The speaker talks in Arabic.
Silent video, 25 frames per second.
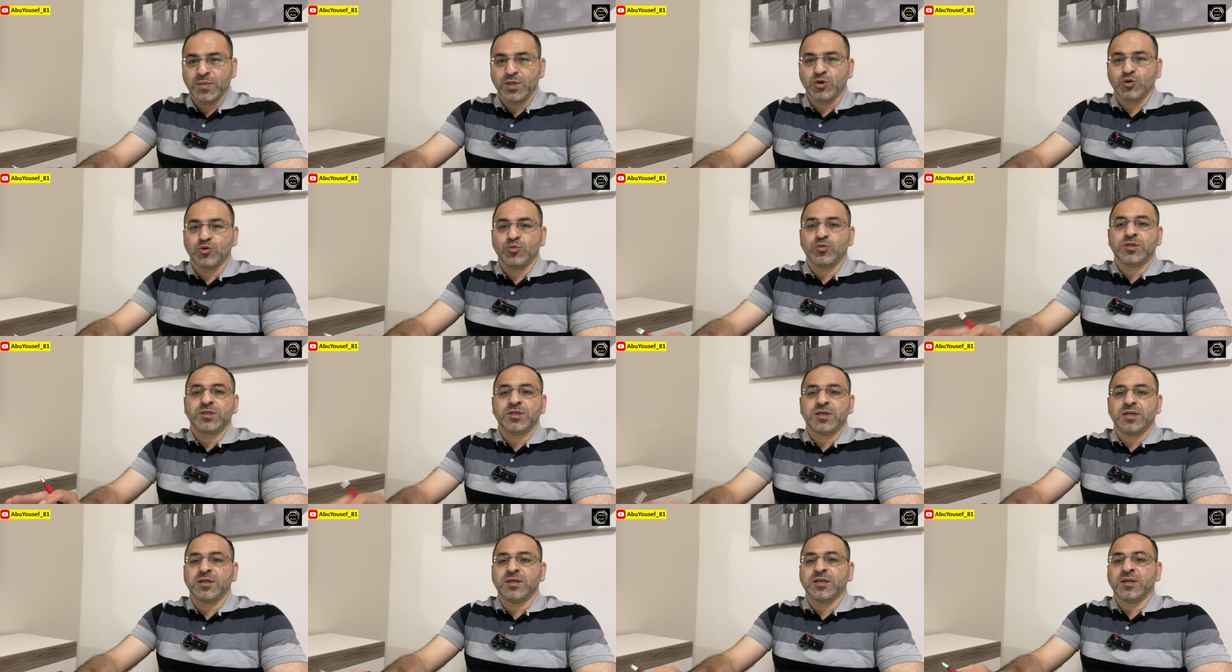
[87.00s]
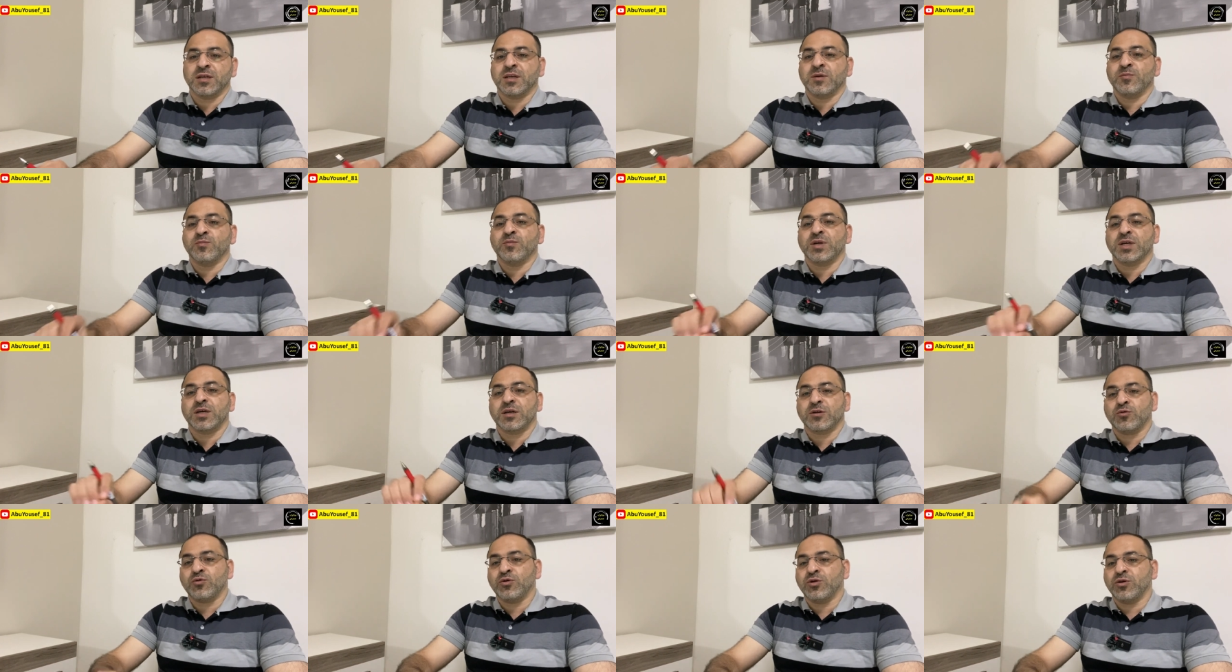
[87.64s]
وبسألني لما
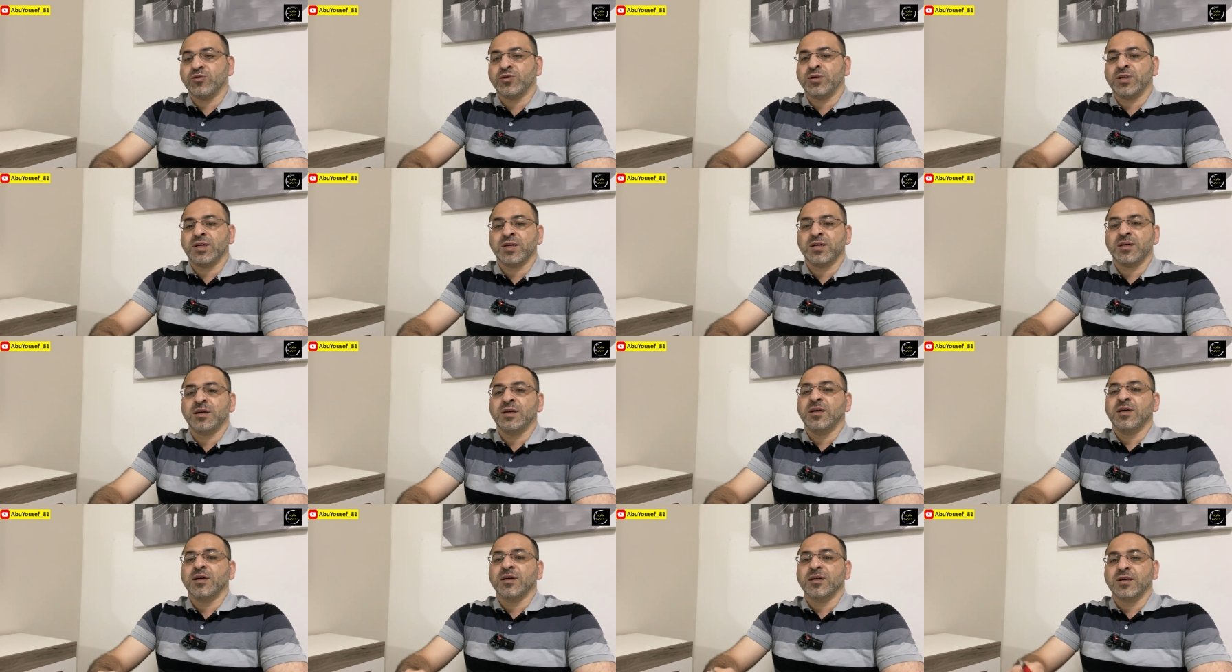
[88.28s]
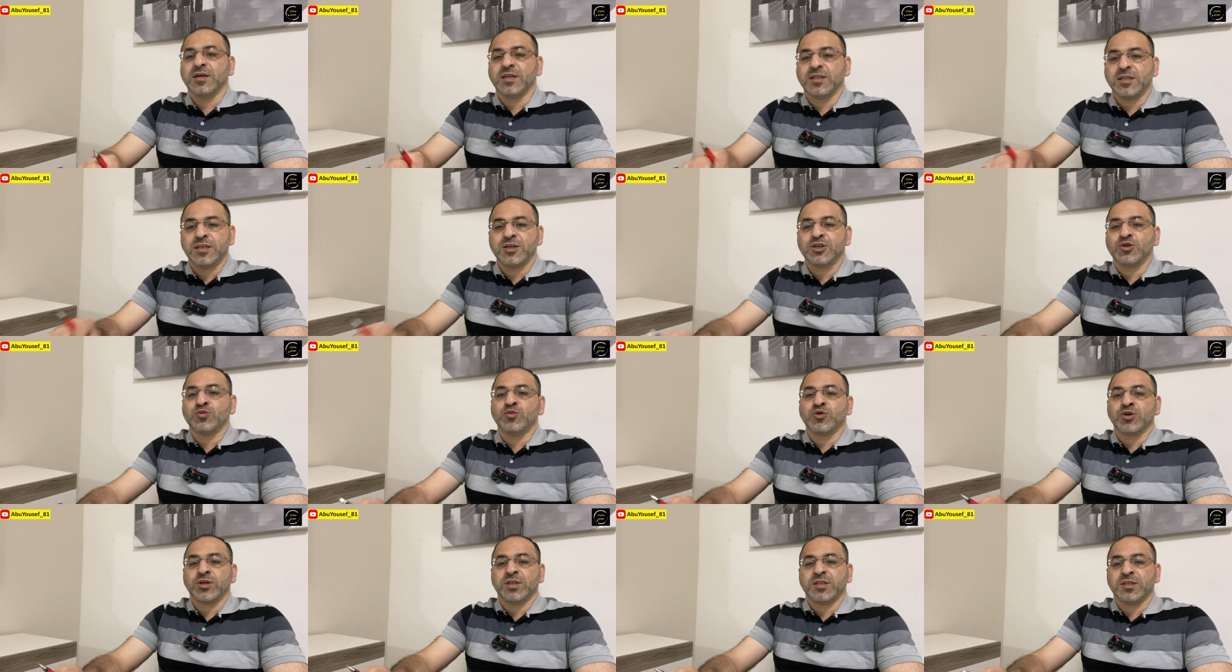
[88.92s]
أروح هناك قديش
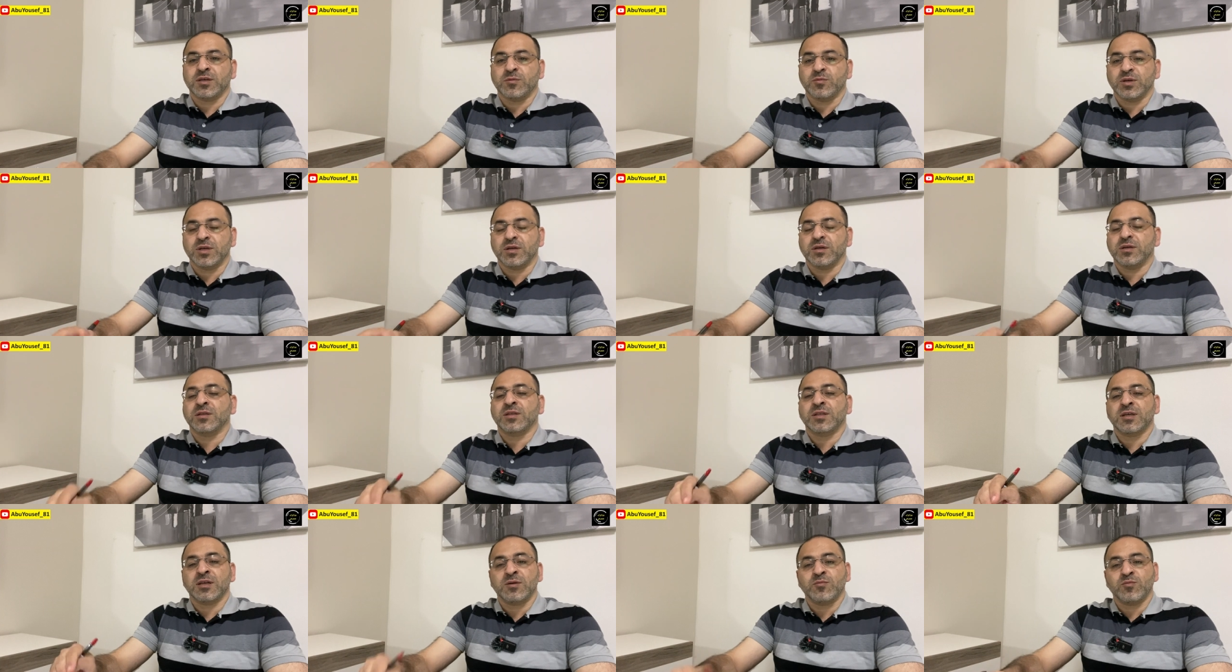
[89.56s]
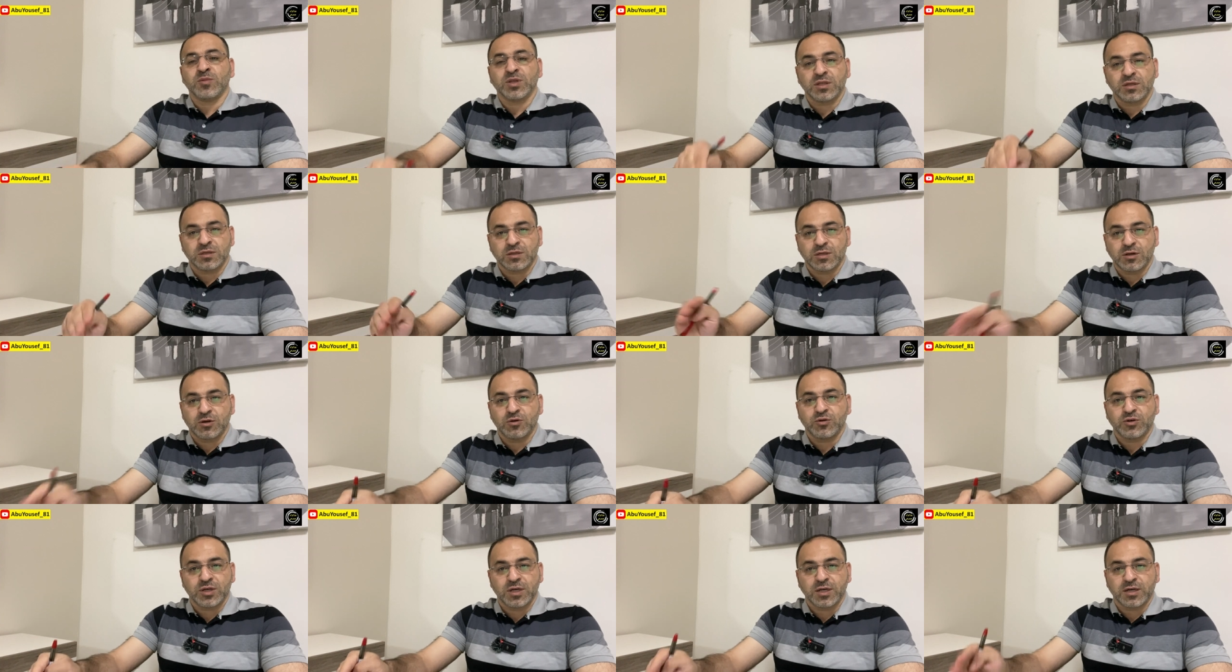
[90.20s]
مرتبي أنت لما تصل
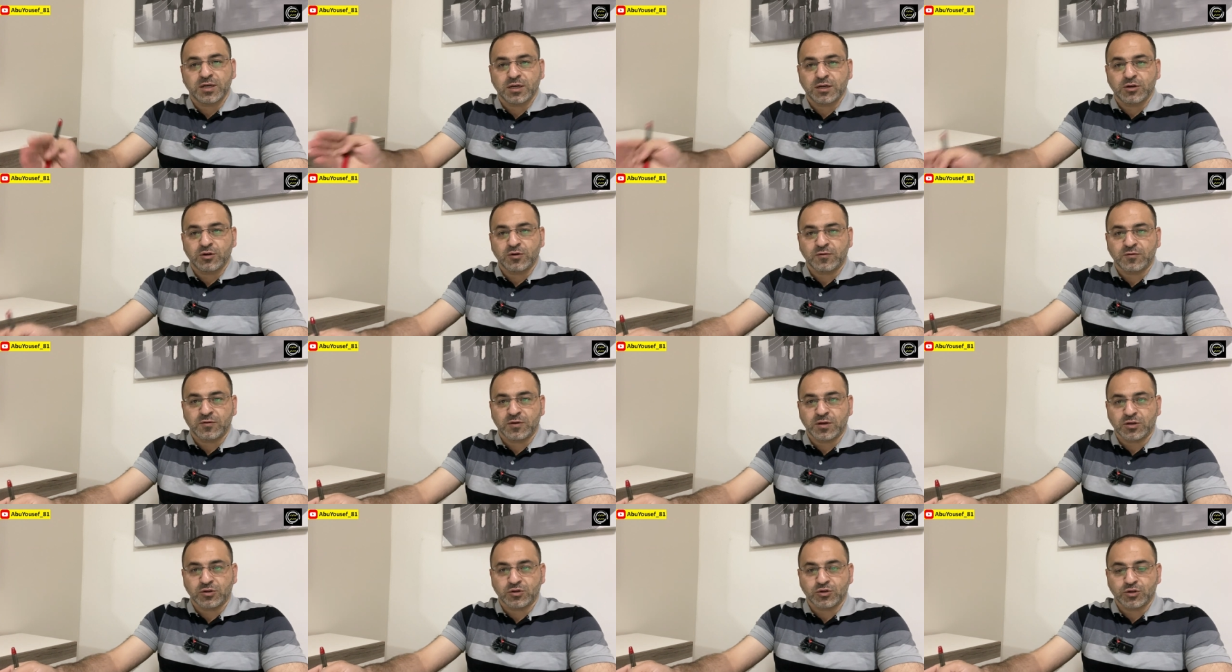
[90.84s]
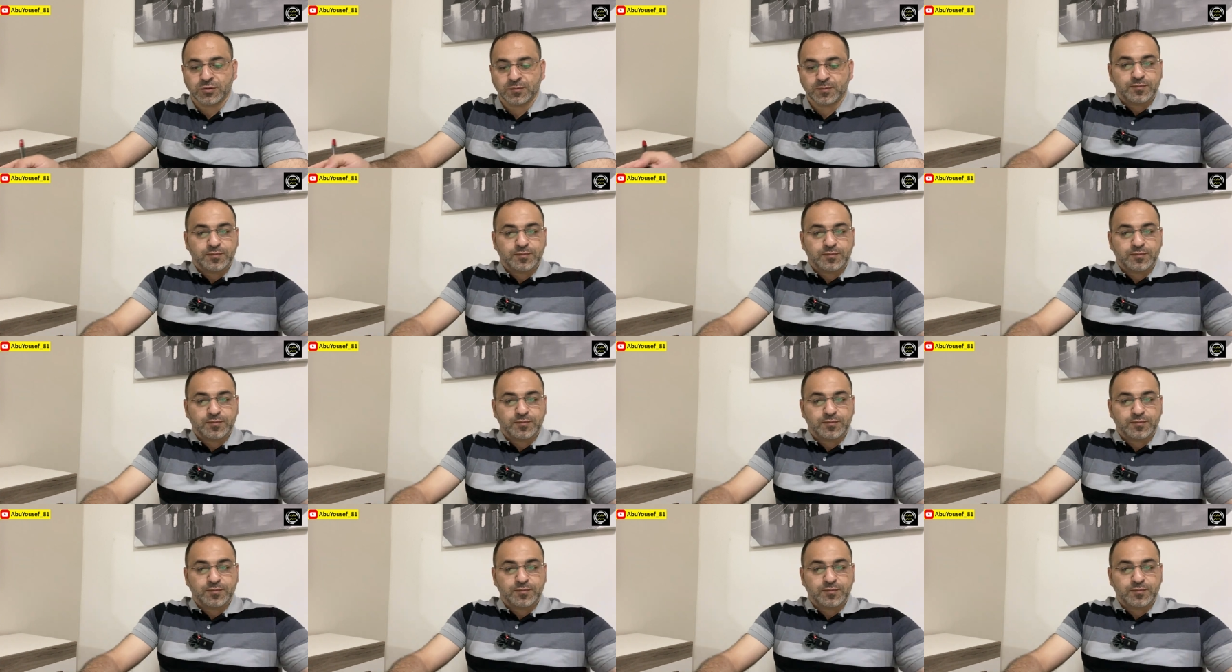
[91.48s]
هناك خير وفرج